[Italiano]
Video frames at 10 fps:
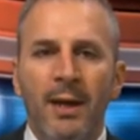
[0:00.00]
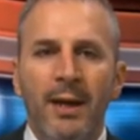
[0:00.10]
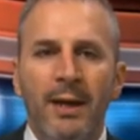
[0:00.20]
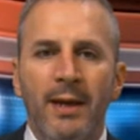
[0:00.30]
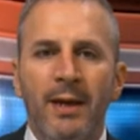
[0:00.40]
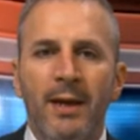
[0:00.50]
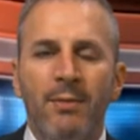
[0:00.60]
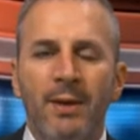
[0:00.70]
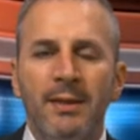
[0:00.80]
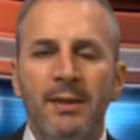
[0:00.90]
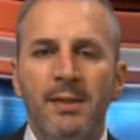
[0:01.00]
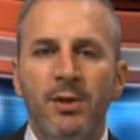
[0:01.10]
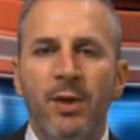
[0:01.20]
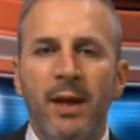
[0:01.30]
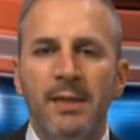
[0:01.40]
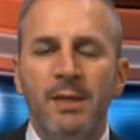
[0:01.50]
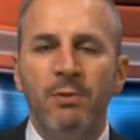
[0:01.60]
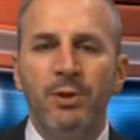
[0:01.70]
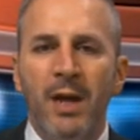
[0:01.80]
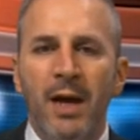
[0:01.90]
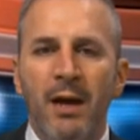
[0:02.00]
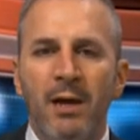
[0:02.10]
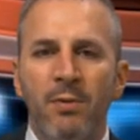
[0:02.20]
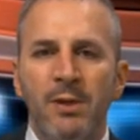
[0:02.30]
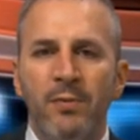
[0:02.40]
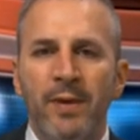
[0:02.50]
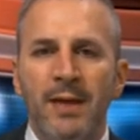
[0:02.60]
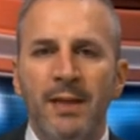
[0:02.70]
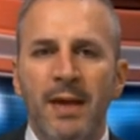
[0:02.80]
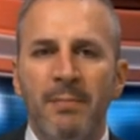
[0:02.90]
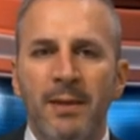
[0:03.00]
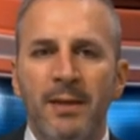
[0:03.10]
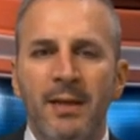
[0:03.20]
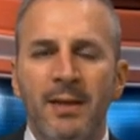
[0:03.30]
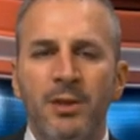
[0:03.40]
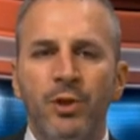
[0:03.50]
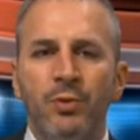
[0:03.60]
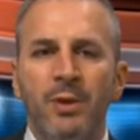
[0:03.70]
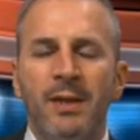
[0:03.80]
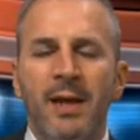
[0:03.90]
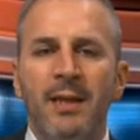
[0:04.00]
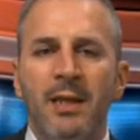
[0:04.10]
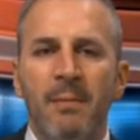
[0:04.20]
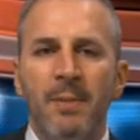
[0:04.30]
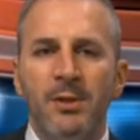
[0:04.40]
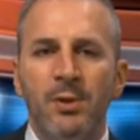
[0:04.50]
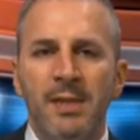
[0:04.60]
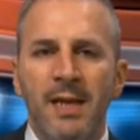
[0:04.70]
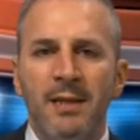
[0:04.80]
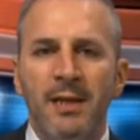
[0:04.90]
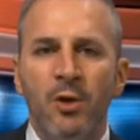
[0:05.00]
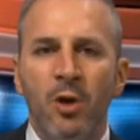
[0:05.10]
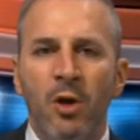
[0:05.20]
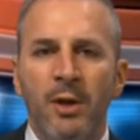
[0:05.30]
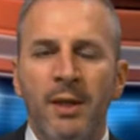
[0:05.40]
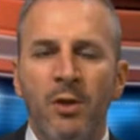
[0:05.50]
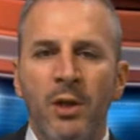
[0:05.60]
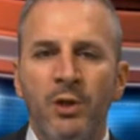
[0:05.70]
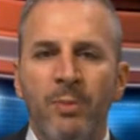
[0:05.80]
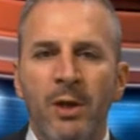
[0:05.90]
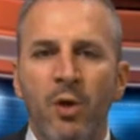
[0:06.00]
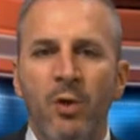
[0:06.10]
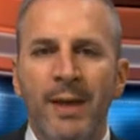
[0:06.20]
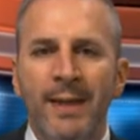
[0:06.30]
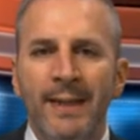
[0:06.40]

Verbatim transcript: eh, quarta edizione che si svolgerà in questo venerdì a partire dalle 18.30 presso la Sala delle Colonne del Collegio Marconi.